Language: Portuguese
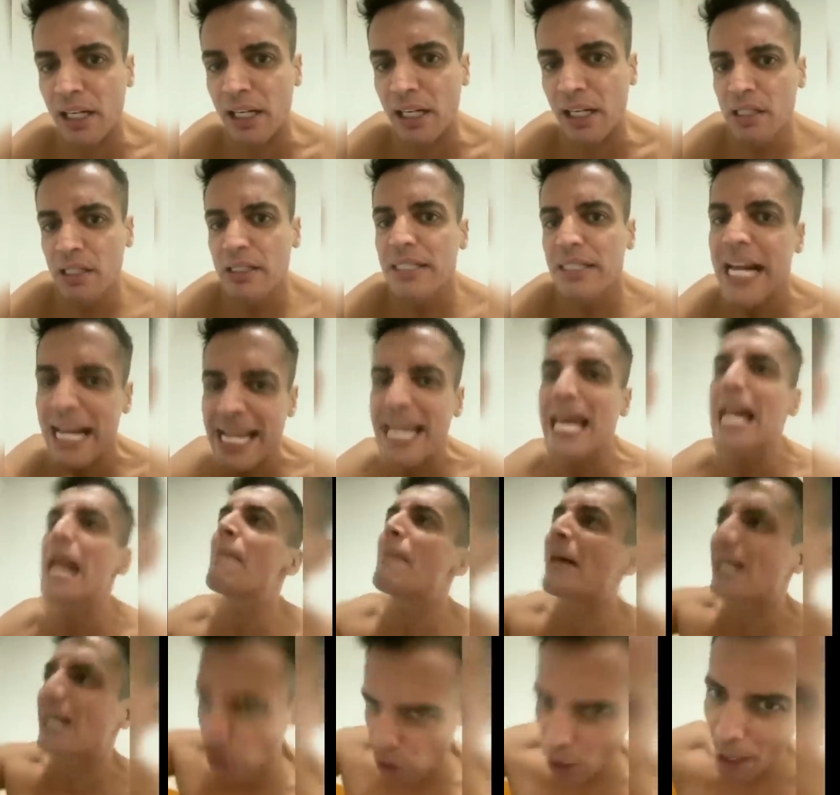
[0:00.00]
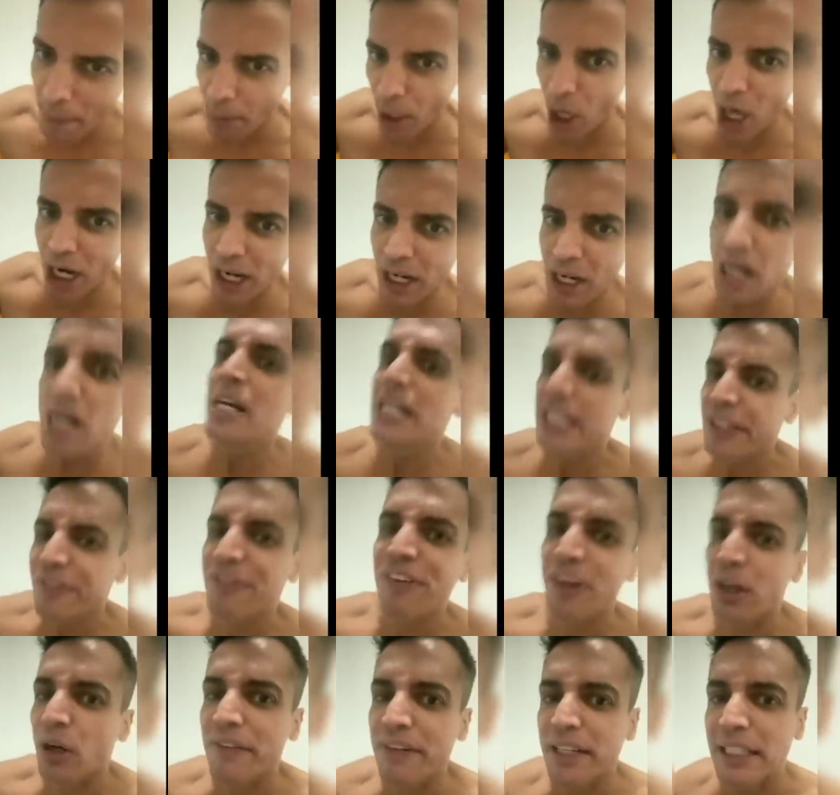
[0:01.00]
E aí ela baixou a bola e
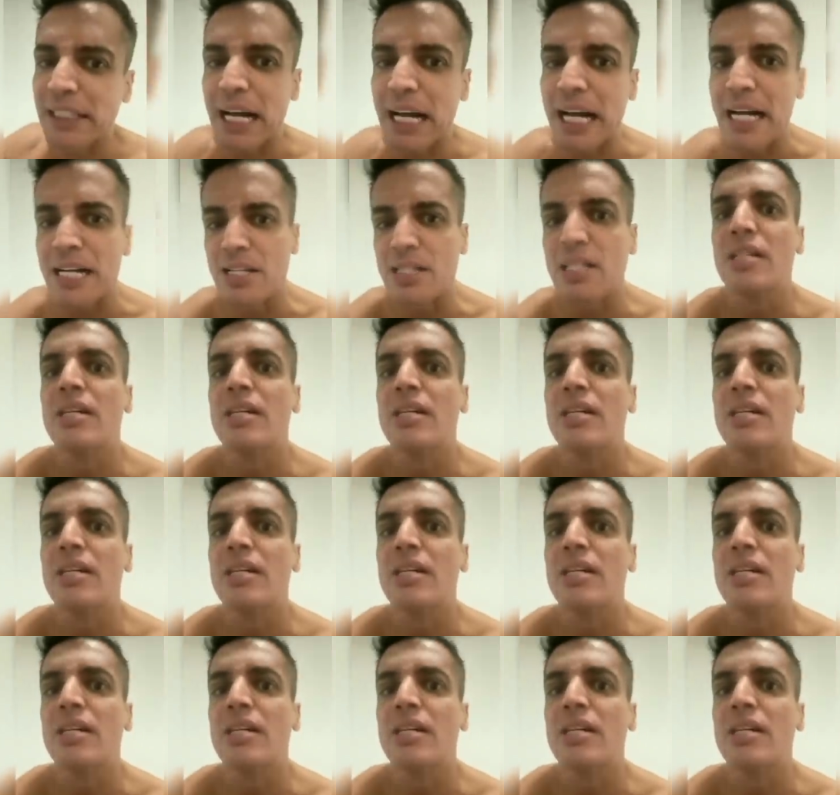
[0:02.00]
falou a verdade.